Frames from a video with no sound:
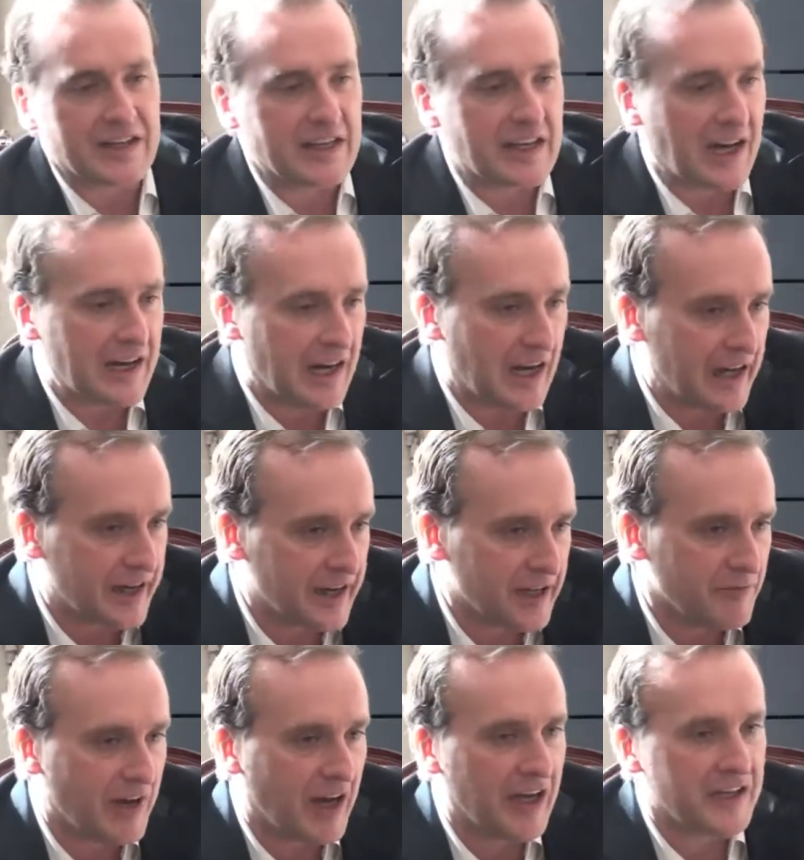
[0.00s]
de la
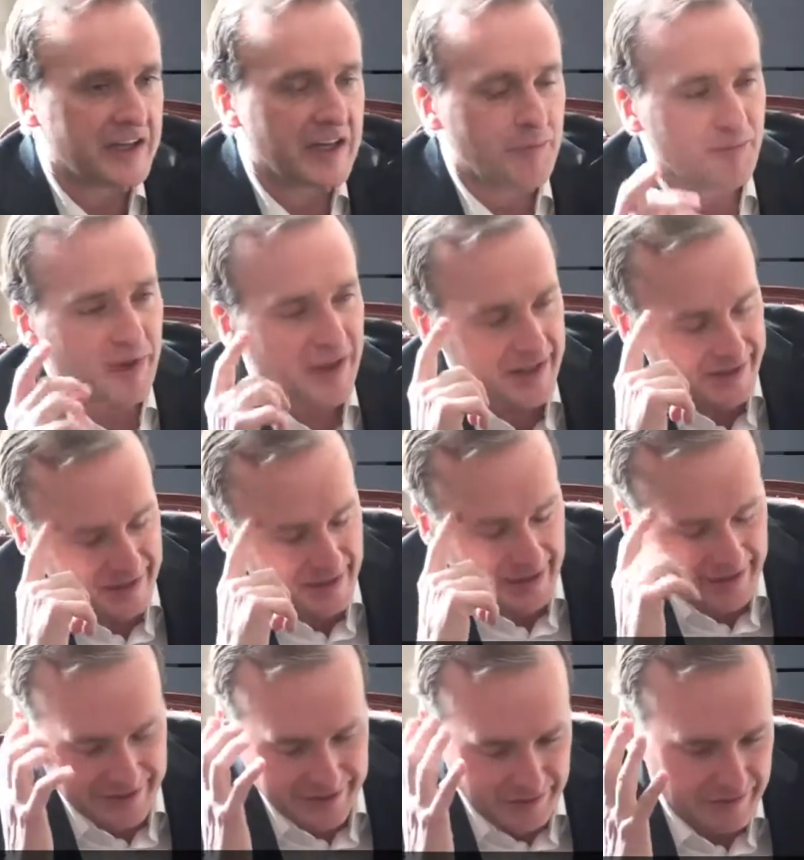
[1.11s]
lágrima y qué
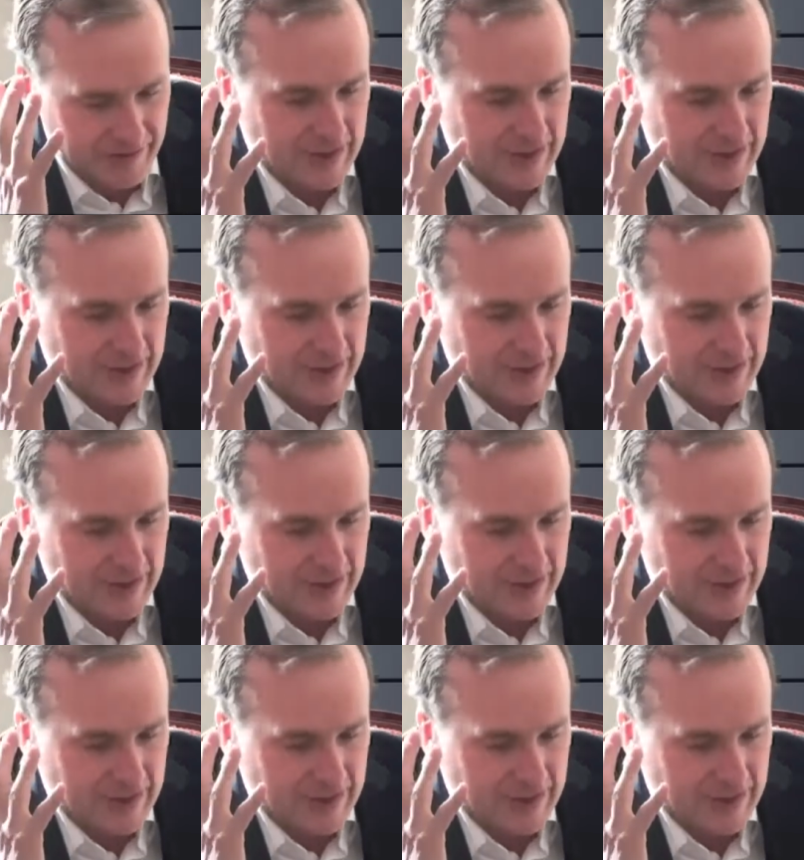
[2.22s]
pena.